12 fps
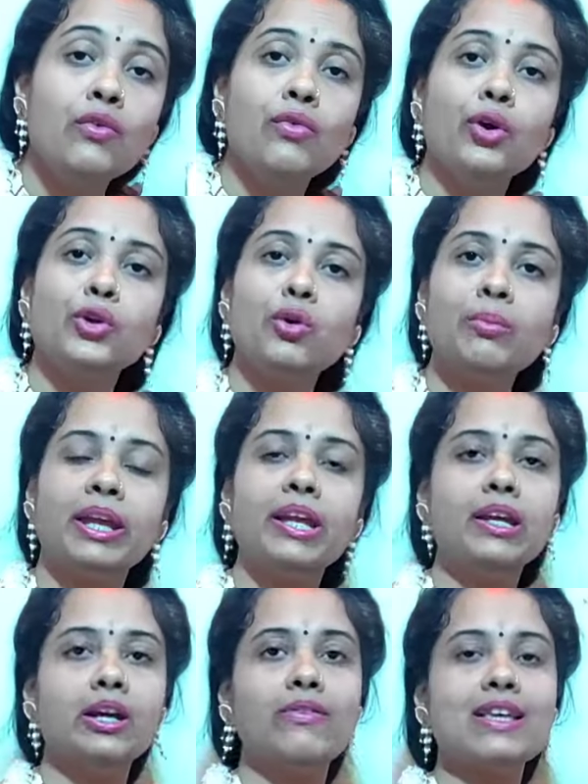फोटो में ही
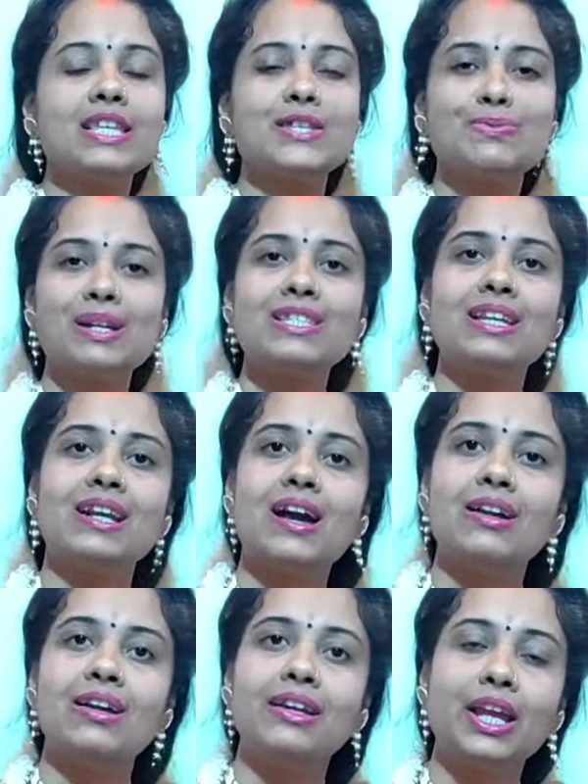करवा से स्पर्श करा
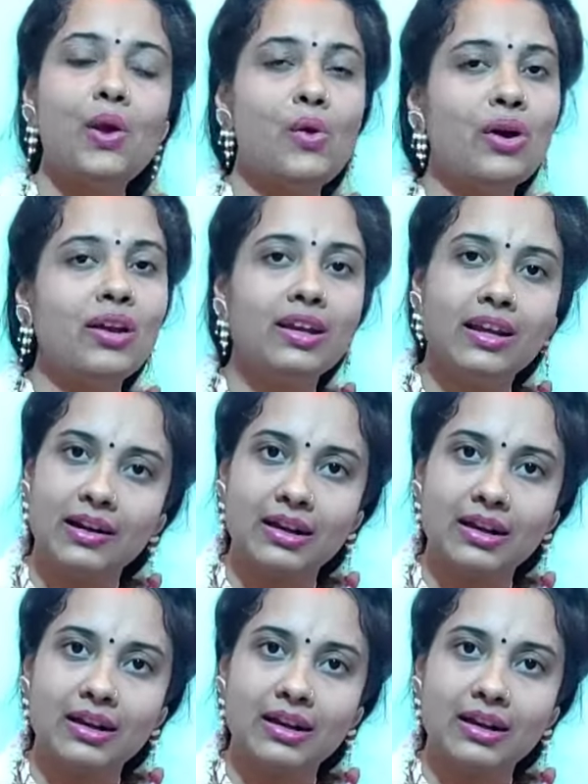करके और कर